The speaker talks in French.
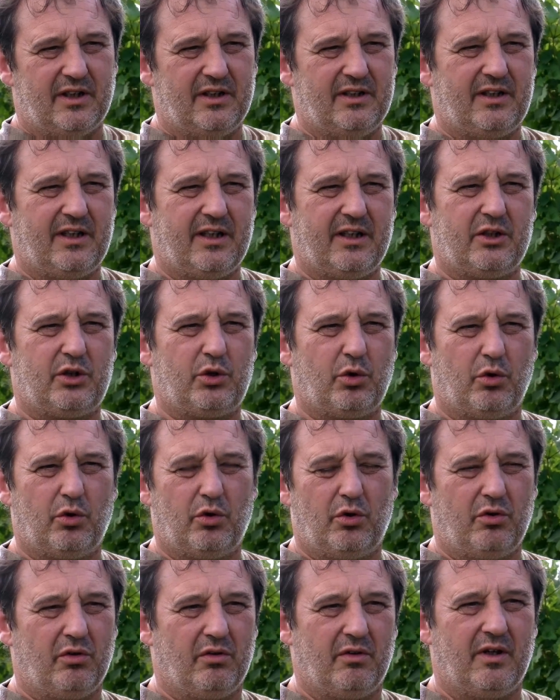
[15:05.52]
a été
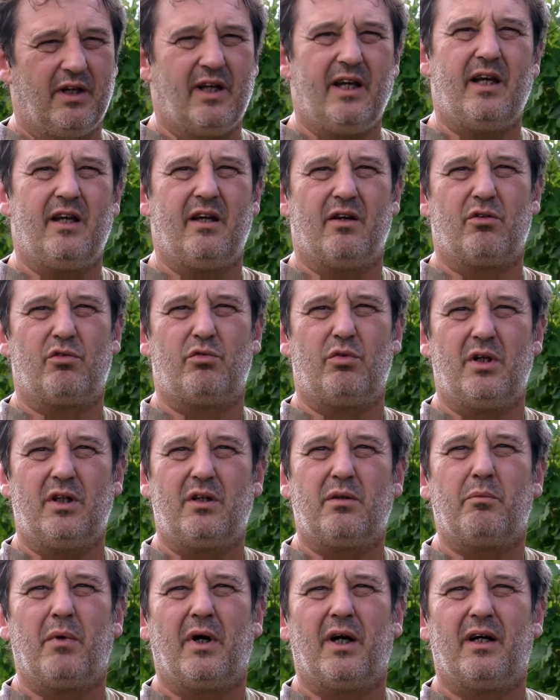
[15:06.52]
chaud. Et
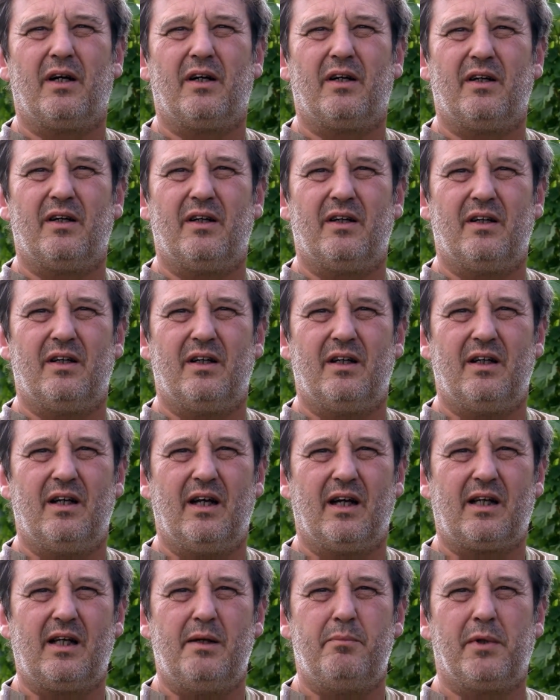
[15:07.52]
ensuite, ben,
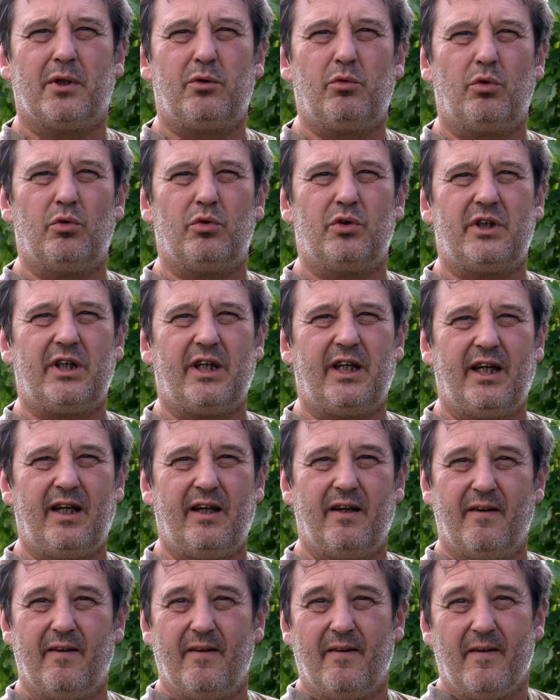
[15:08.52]
la climatologie,
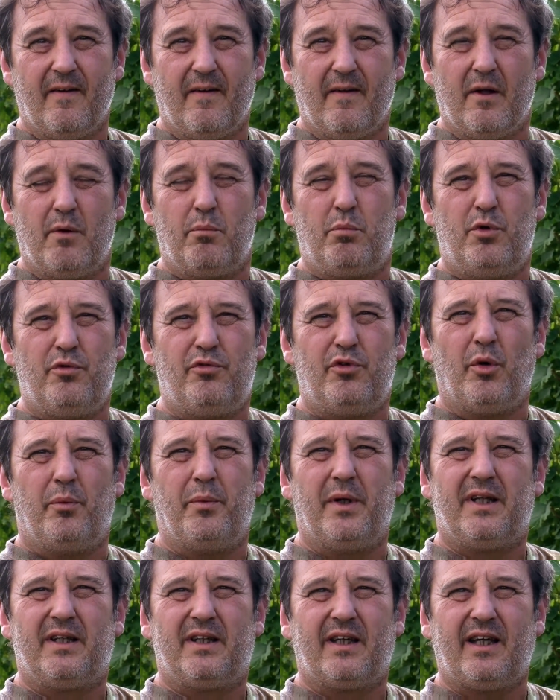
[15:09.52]

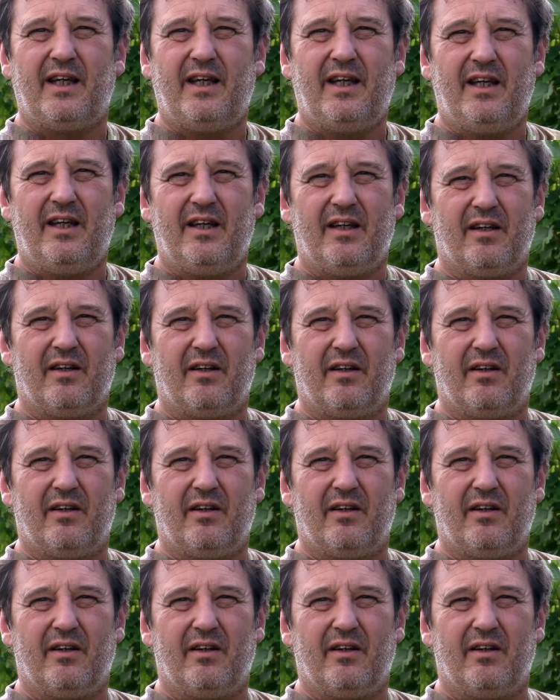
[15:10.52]
pluviométrie